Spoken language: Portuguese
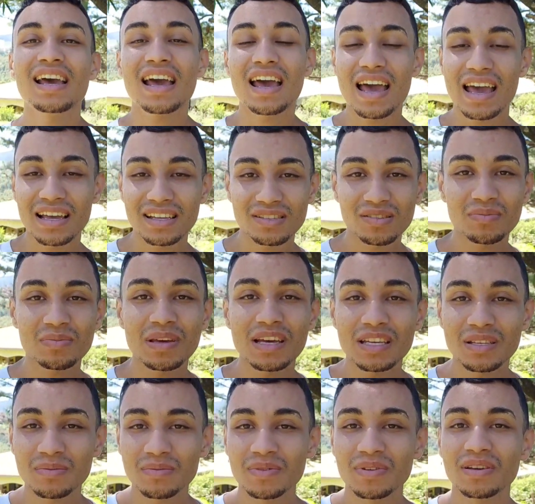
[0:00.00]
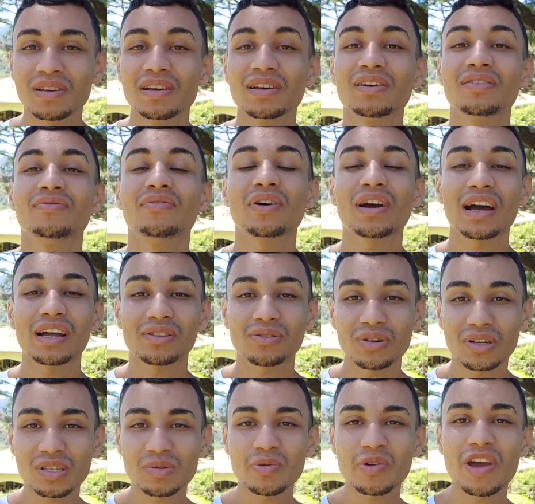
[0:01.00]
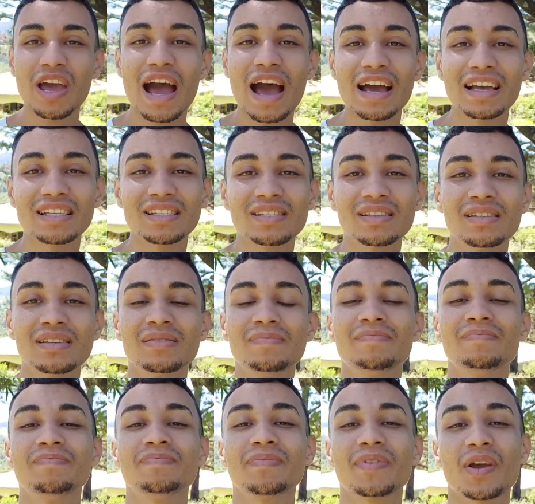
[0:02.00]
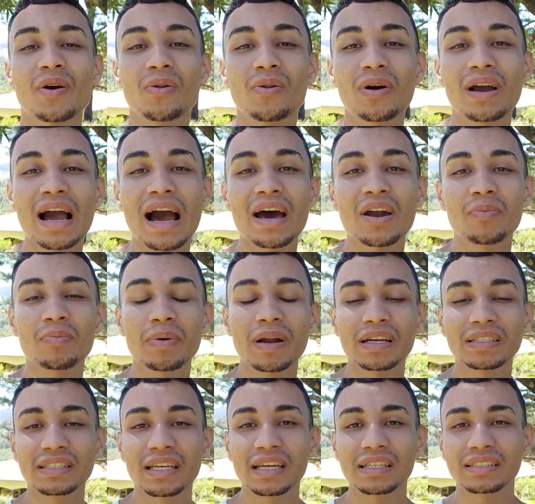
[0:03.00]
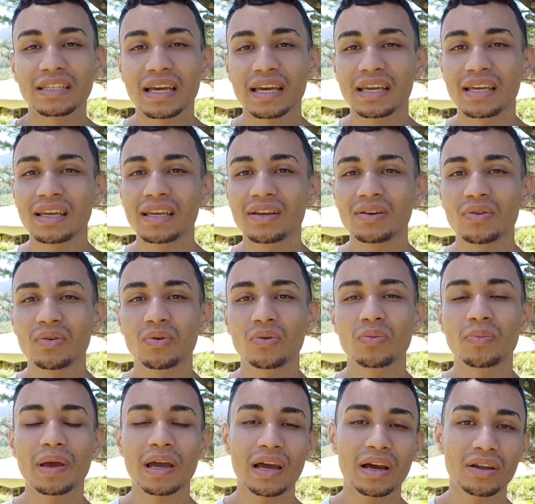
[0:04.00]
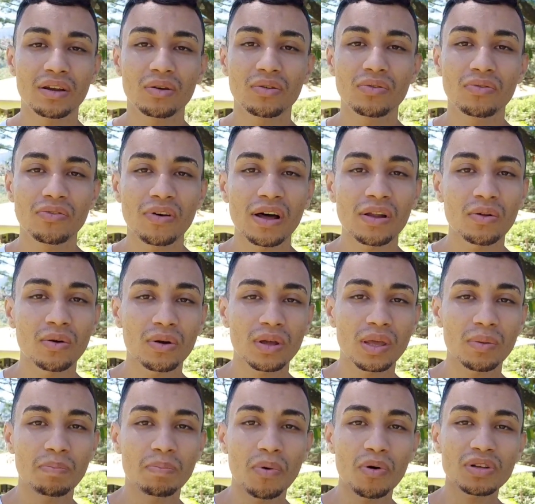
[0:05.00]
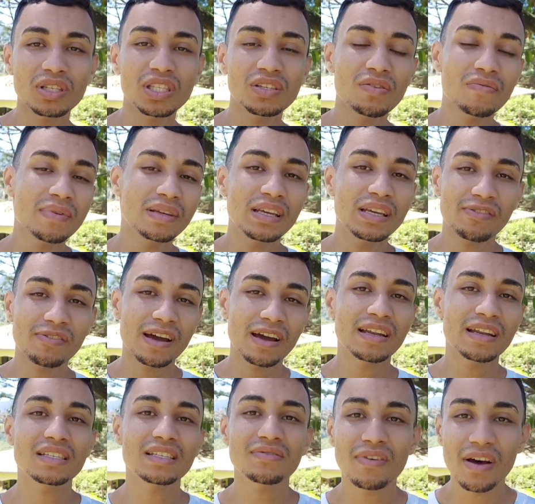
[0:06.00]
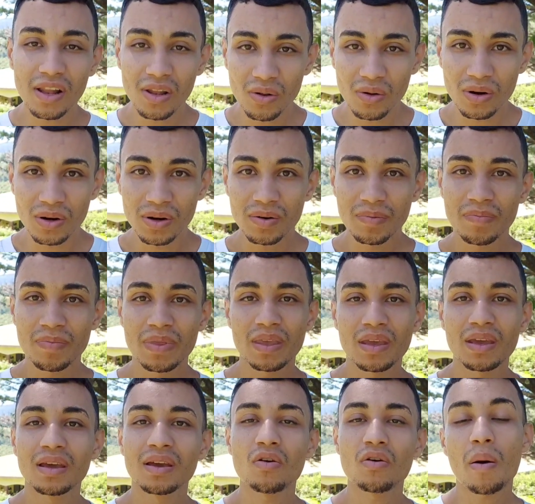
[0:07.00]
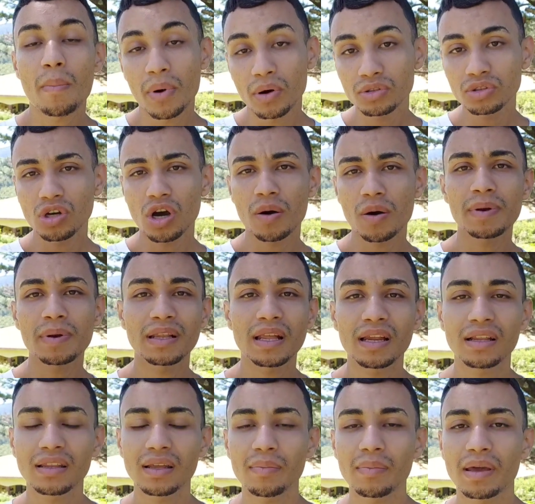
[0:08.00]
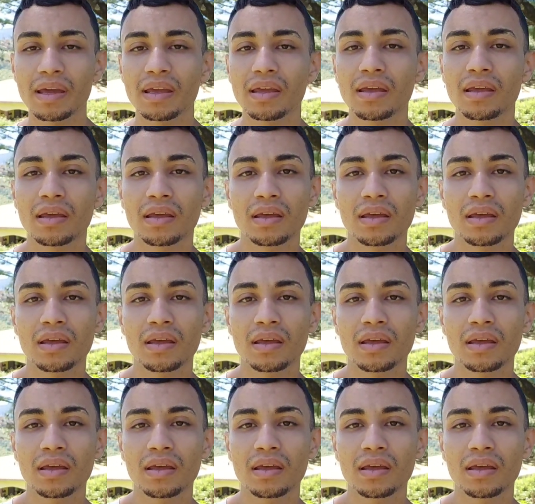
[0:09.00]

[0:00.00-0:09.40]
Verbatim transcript: É isso mesmo, foi 14 mil reais colocaram pra gente aí, o mecânico falou que possivelmente ia ficar nesse valor, com a mão de obra dele também.